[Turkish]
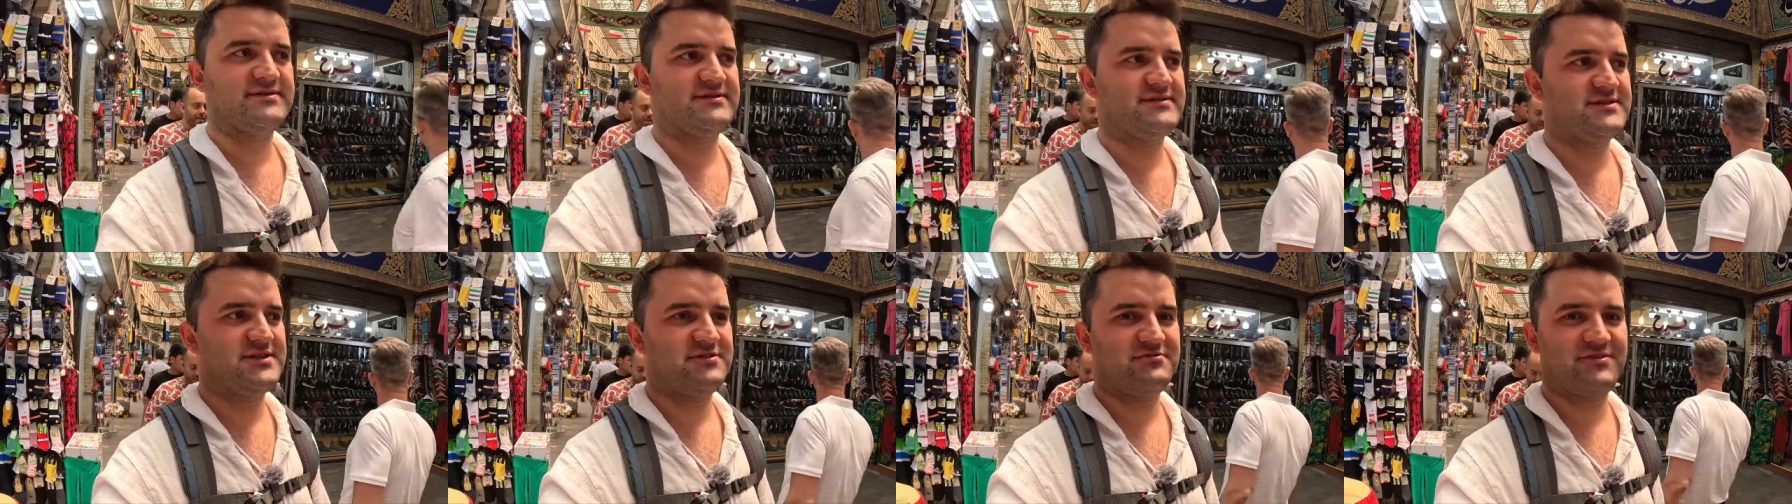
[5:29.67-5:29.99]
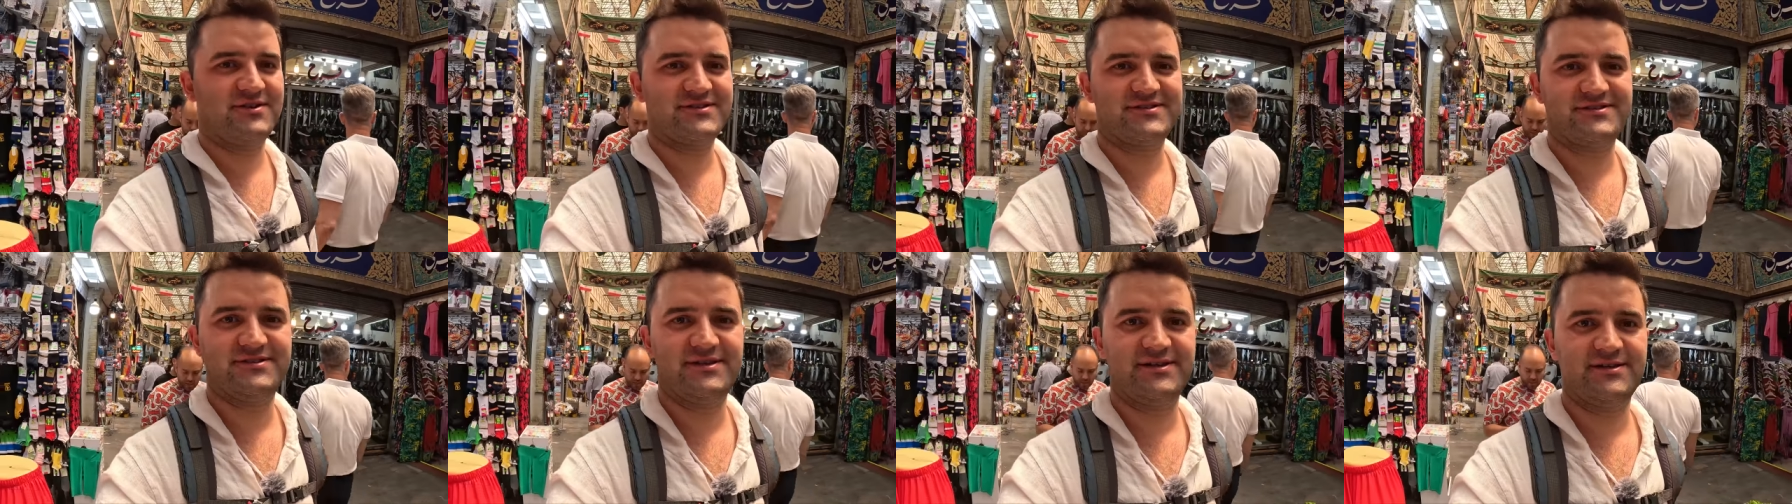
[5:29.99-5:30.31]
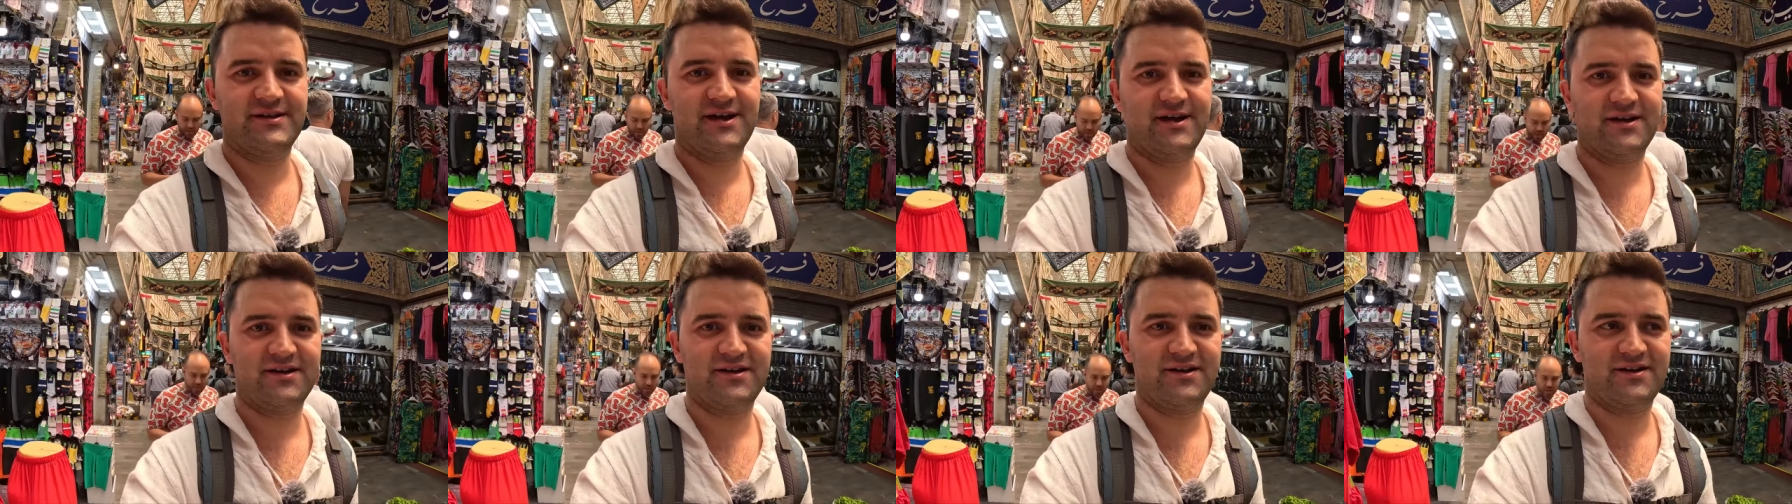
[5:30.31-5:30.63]
Sivas,
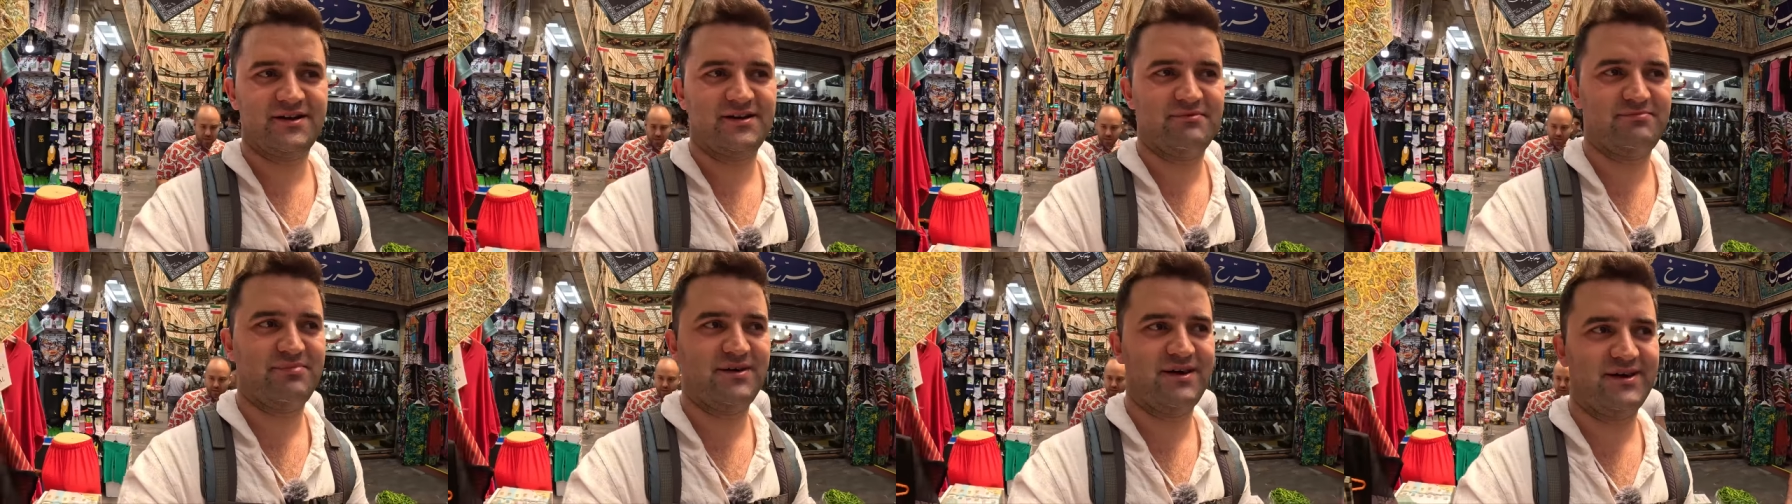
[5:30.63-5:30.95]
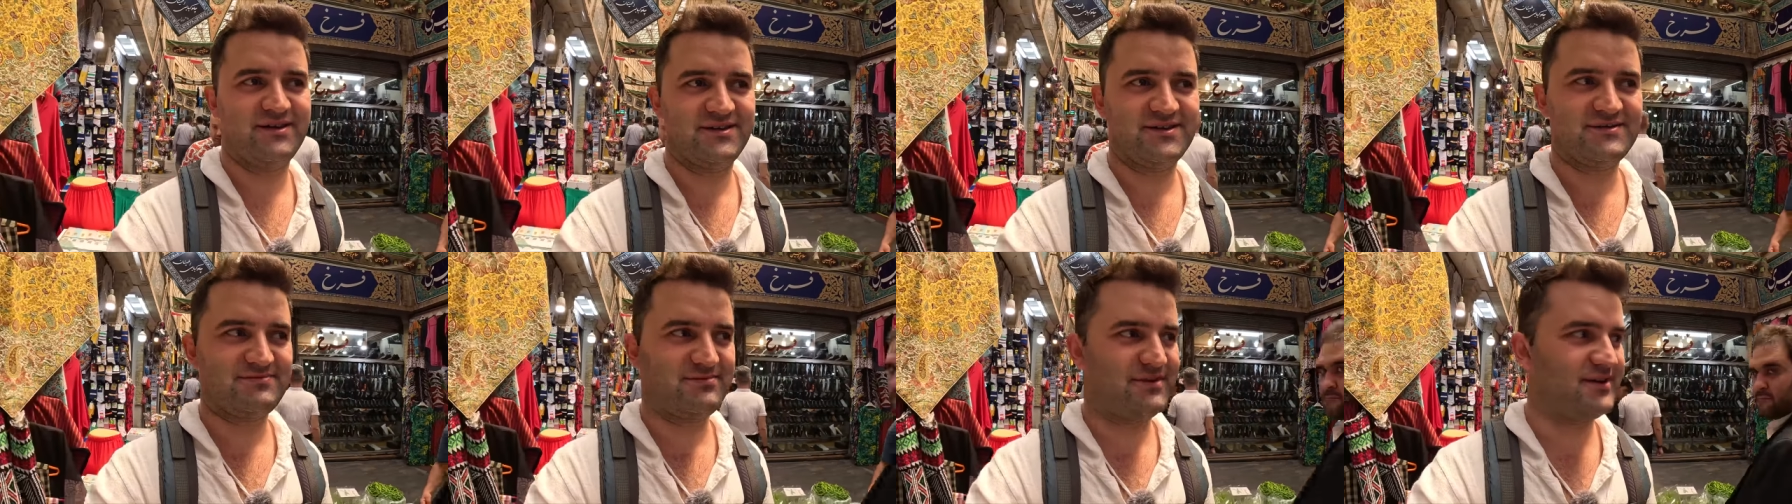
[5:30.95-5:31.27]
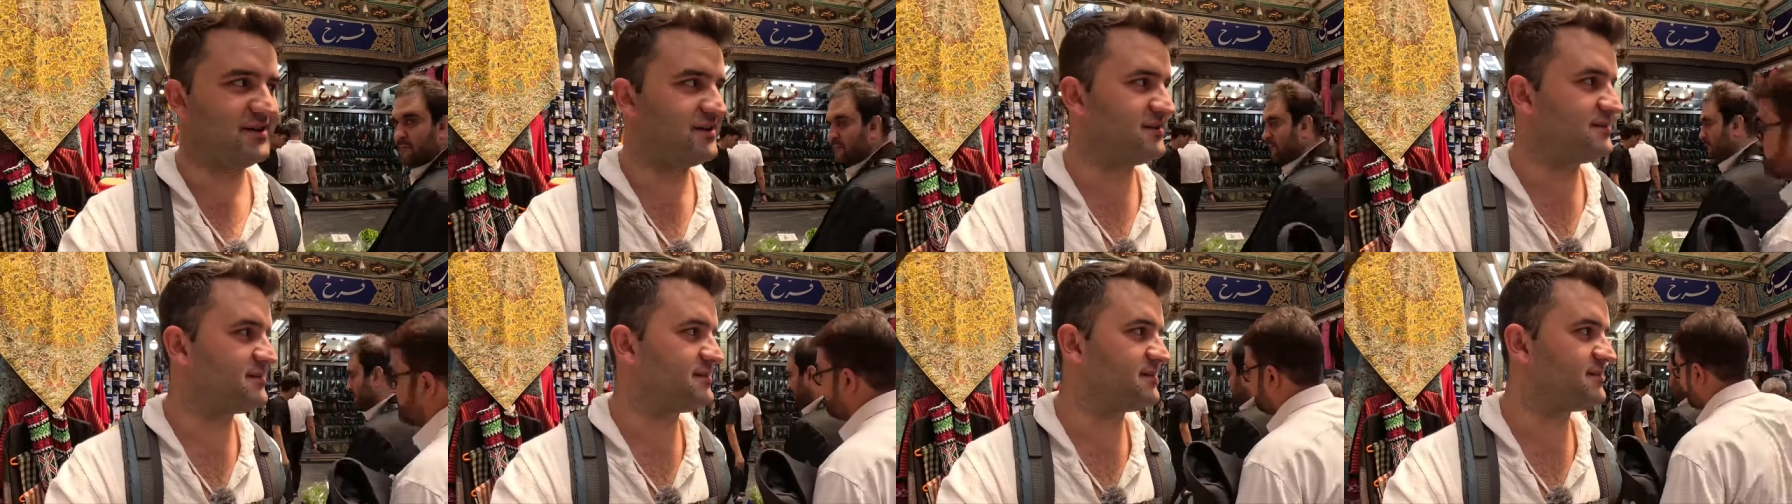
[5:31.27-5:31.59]
Niğde, Ankara, Paris,
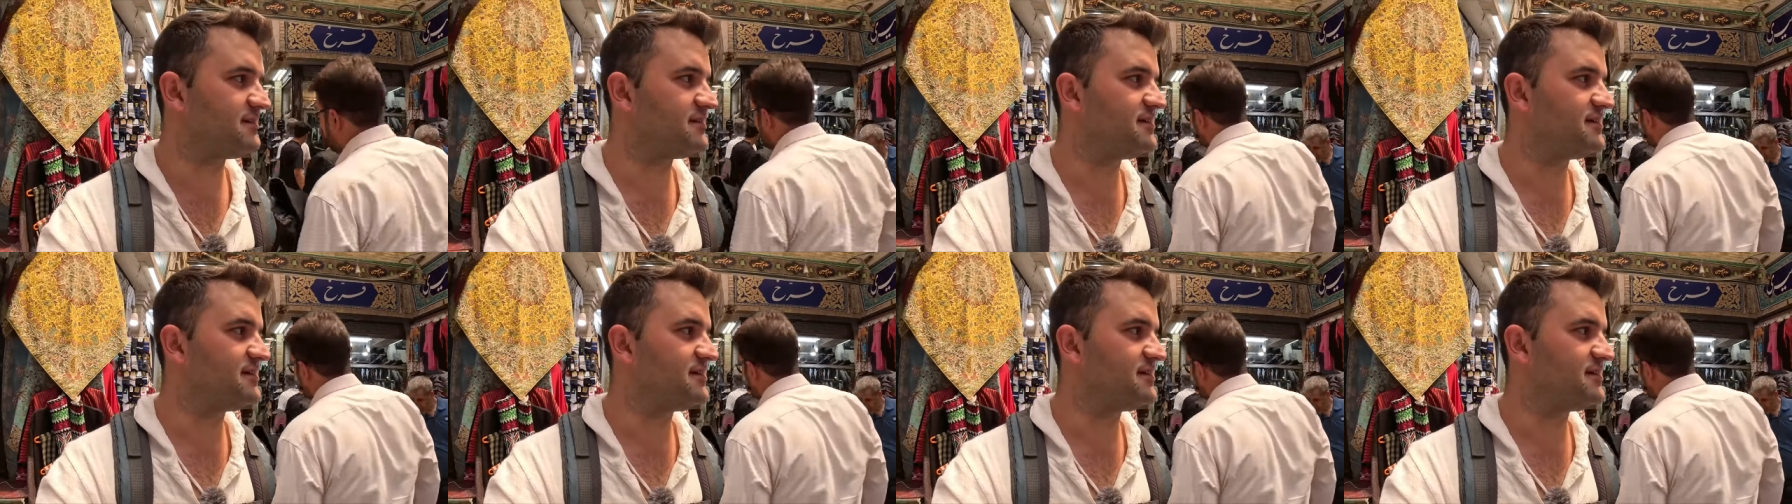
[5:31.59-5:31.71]
Paris.